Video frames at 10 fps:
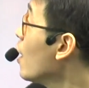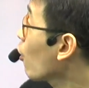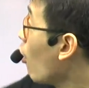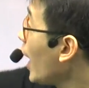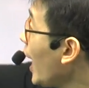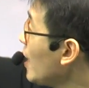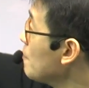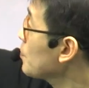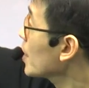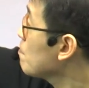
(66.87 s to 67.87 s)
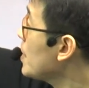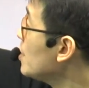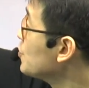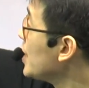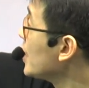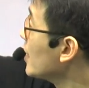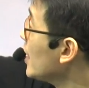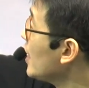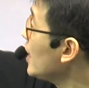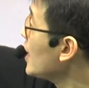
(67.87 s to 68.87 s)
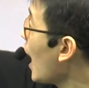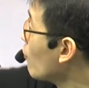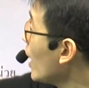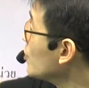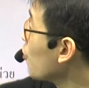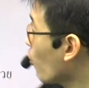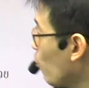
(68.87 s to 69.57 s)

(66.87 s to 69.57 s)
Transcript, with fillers: ขอไข่ BC กับ DE ยาวด้านละ 2 ห